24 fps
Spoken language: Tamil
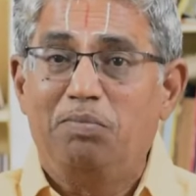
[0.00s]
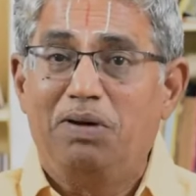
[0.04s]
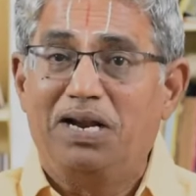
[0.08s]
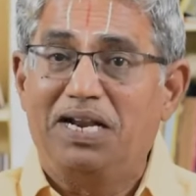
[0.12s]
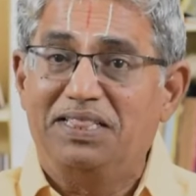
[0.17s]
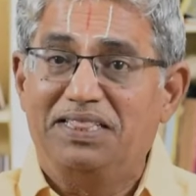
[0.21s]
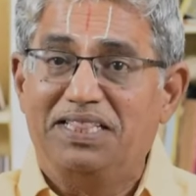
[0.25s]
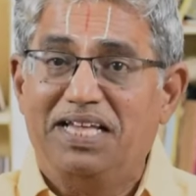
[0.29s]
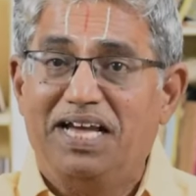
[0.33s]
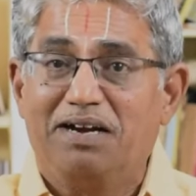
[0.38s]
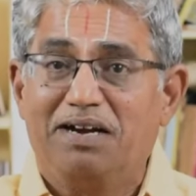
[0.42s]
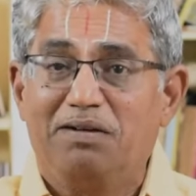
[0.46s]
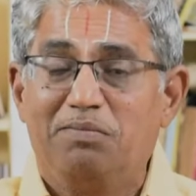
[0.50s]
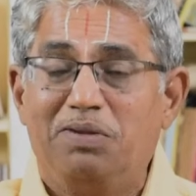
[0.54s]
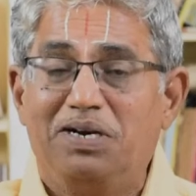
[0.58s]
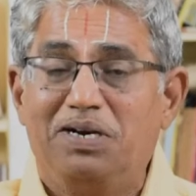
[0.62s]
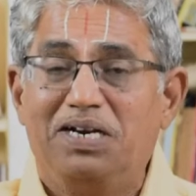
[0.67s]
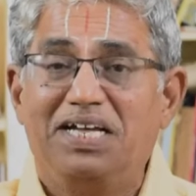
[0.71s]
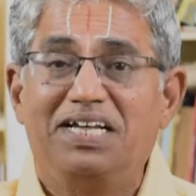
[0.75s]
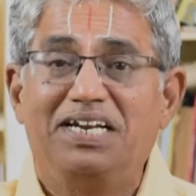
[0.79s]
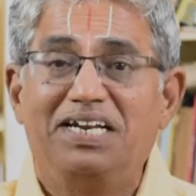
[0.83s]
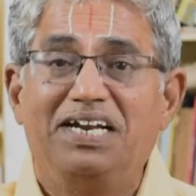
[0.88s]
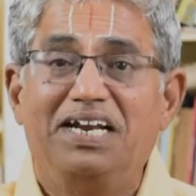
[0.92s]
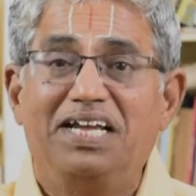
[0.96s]
பலத்தியாகம்
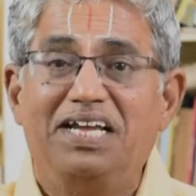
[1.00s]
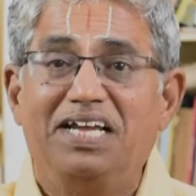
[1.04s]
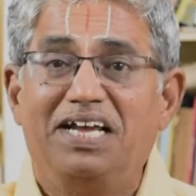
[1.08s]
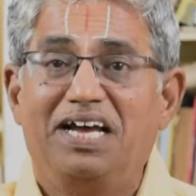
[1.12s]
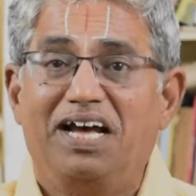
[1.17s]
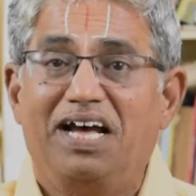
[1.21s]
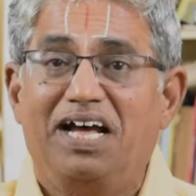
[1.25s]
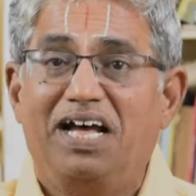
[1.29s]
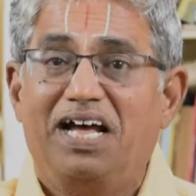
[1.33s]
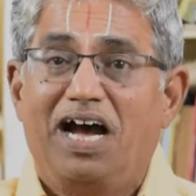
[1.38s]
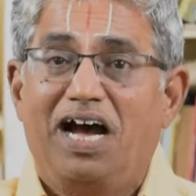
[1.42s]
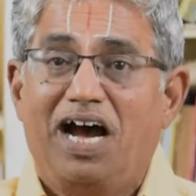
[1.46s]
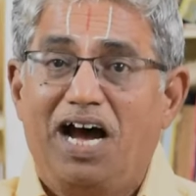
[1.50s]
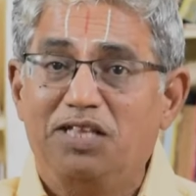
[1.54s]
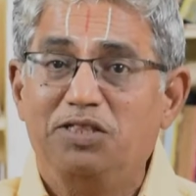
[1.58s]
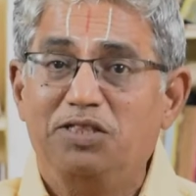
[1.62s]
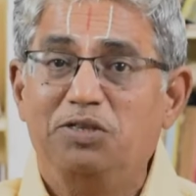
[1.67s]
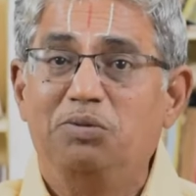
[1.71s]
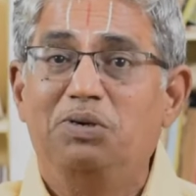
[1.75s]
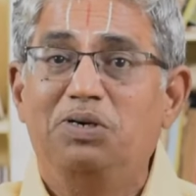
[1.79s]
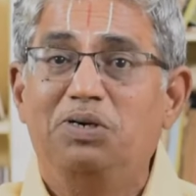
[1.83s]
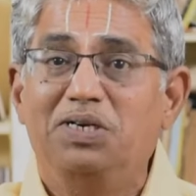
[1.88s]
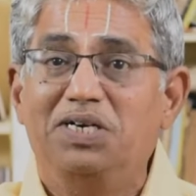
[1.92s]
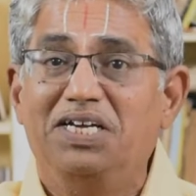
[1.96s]
பண்ணார் இல்லையா
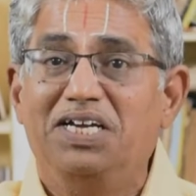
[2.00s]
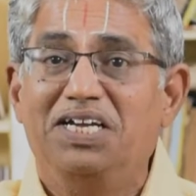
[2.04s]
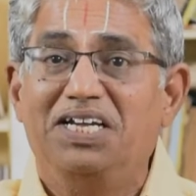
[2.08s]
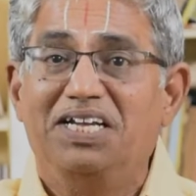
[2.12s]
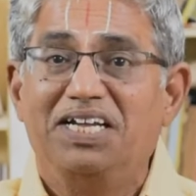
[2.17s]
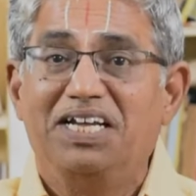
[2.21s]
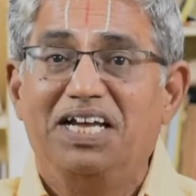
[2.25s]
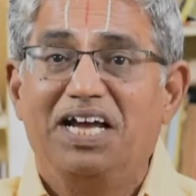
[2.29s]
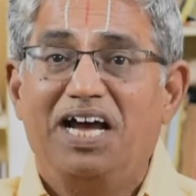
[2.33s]
அது ஒண்ணு